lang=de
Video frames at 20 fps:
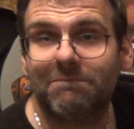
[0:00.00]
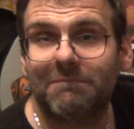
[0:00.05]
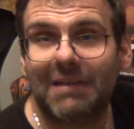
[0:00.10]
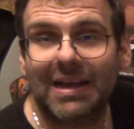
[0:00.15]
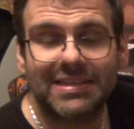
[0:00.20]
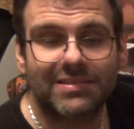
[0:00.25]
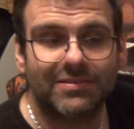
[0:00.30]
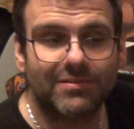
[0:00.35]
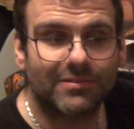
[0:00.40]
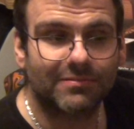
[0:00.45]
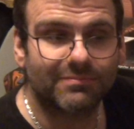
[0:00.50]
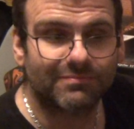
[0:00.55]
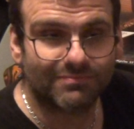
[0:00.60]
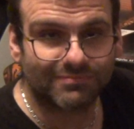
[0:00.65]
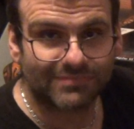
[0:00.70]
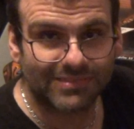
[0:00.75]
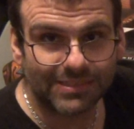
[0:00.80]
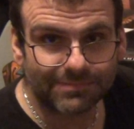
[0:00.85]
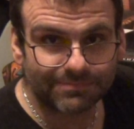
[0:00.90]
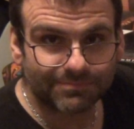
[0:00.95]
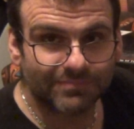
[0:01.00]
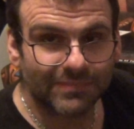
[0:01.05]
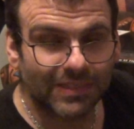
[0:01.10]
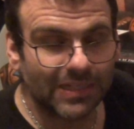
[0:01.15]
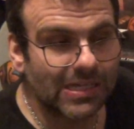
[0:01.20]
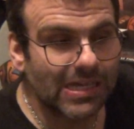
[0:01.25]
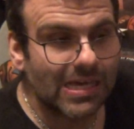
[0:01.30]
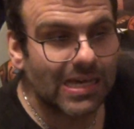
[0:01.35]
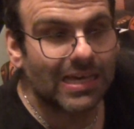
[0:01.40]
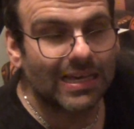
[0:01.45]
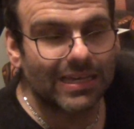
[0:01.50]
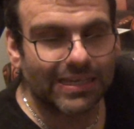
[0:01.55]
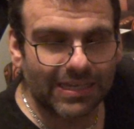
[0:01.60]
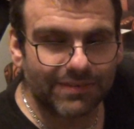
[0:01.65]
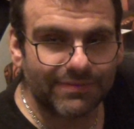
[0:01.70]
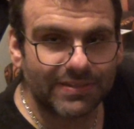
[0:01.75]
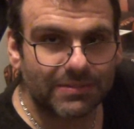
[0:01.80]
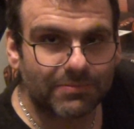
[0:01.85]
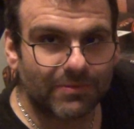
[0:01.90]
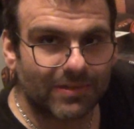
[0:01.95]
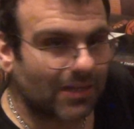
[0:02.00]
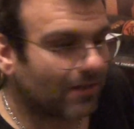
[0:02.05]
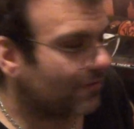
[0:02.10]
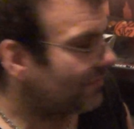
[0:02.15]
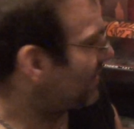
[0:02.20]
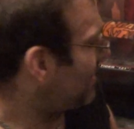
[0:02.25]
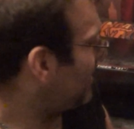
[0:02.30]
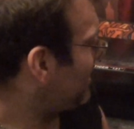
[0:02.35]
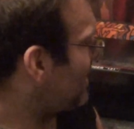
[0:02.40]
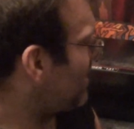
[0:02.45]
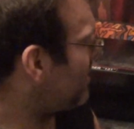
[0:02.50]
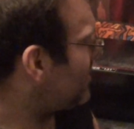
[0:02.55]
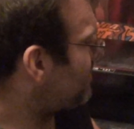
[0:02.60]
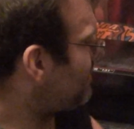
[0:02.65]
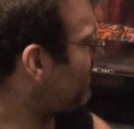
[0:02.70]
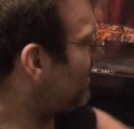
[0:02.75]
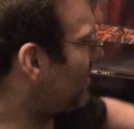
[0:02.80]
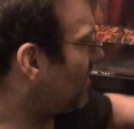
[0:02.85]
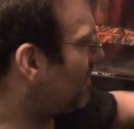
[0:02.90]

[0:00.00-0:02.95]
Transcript: Also, ne? Ihr wisst, worauf ich hinaus will,